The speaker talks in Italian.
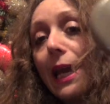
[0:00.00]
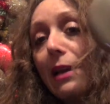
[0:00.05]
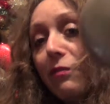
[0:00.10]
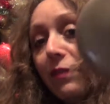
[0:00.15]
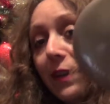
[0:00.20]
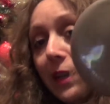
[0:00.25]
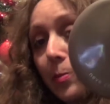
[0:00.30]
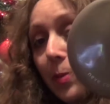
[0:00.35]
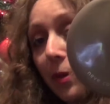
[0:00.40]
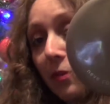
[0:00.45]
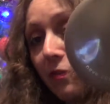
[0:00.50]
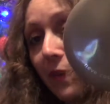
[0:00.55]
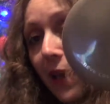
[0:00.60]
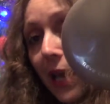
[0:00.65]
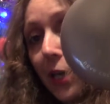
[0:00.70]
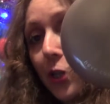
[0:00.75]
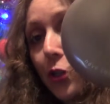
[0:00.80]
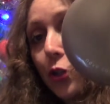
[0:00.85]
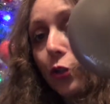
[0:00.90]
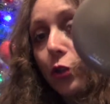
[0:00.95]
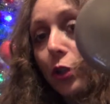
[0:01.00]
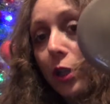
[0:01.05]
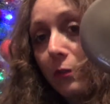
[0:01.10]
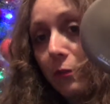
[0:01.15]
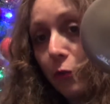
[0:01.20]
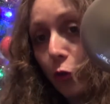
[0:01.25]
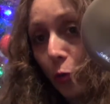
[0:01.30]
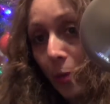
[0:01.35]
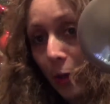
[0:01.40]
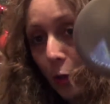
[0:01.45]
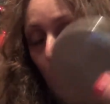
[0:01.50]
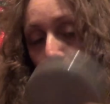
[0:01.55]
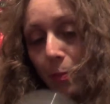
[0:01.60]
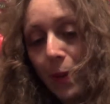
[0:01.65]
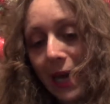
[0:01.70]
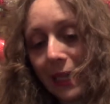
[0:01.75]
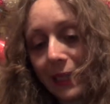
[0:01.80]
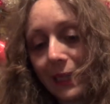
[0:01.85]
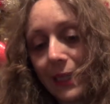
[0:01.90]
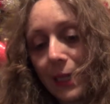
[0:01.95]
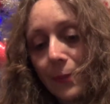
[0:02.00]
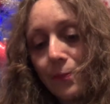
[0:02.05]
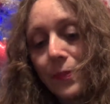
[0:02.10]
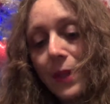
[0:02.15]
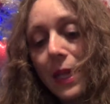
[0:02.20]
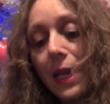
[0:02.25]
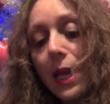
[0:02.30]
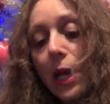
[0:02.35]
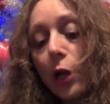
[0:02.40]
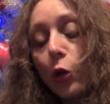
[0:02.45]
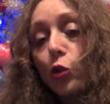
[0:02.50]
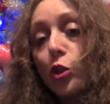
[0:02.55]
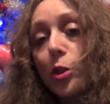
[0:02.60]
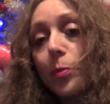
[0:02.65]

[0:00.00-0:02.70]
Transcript: e il Flat Perfection in forma compatta. Lo